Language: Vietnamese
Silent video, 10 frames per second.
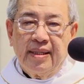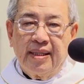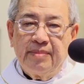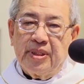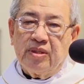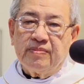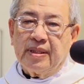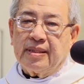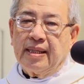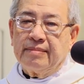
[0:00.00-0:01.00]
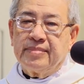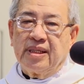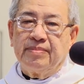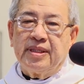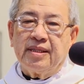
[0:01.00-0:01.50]
khi mà chúng ta tham
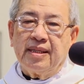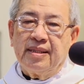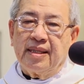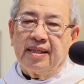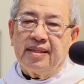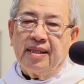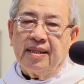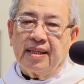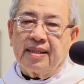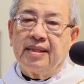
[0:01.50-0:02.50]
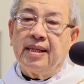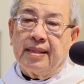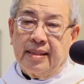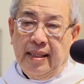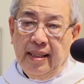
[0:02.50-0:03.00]
dự bí tích thánh thể tức là cử
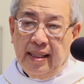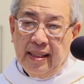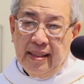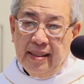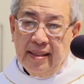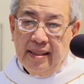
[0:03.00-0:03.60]
hành thánh lễ đó